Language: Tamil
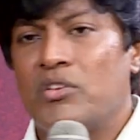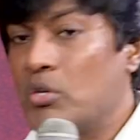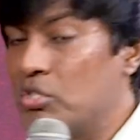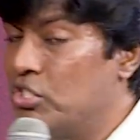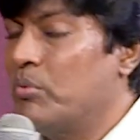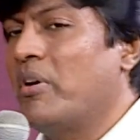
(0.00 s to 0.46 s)

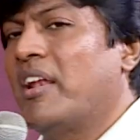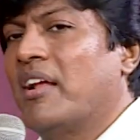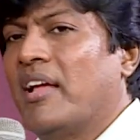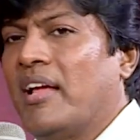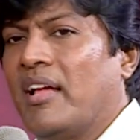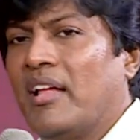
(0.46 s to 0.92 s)
யோசித்து
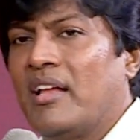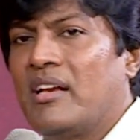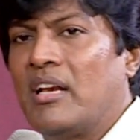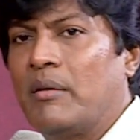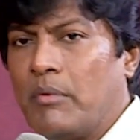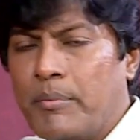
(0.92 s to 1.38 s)
பாருங்க
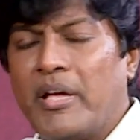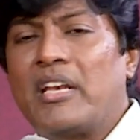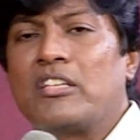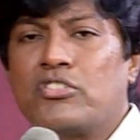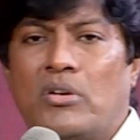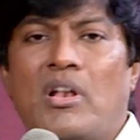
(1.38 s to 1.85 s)
நம்ம
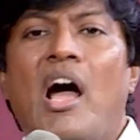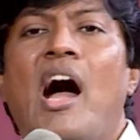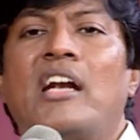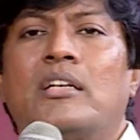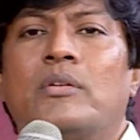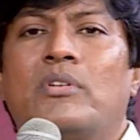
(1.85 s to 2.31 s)
பேரை சொன்னால்
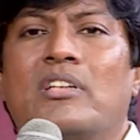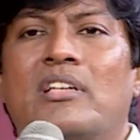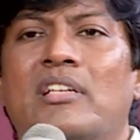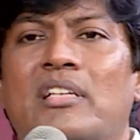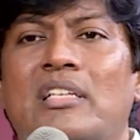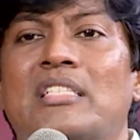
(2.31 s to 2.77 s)

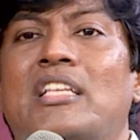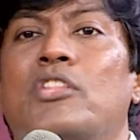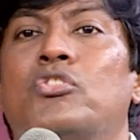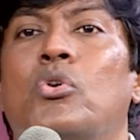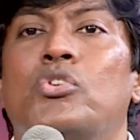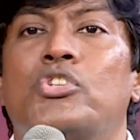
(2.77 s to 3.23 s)
ஆண்டவருக்கு
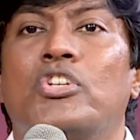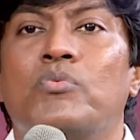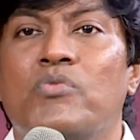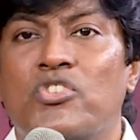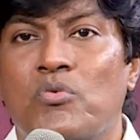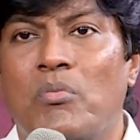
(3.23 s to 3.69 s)

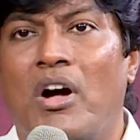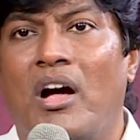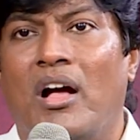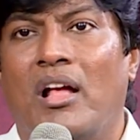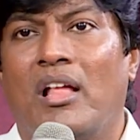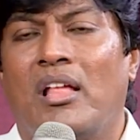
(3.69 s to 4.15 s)
சந்தோஷம் வருமா
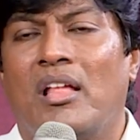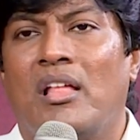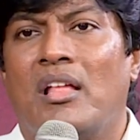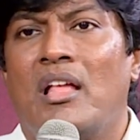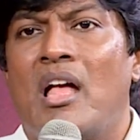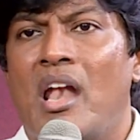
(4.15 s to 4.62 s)

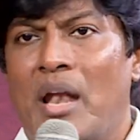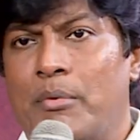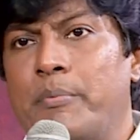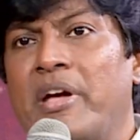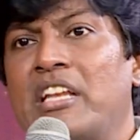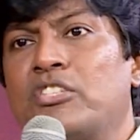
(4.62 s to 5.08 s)

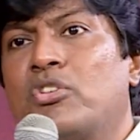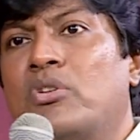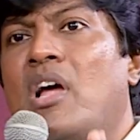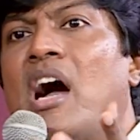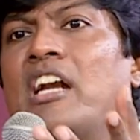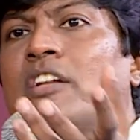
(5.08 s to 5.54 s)
நம்ம பேரை
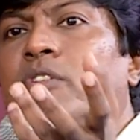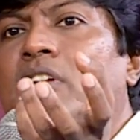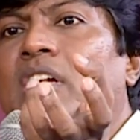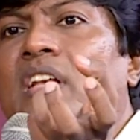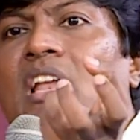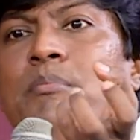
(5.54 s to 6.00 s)
சொன்னால்
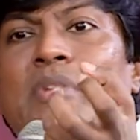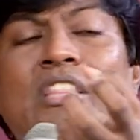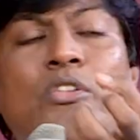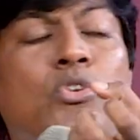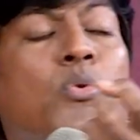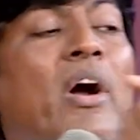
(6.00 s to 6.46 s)
ஆண்டவருக்கு நம் மீது ஒரு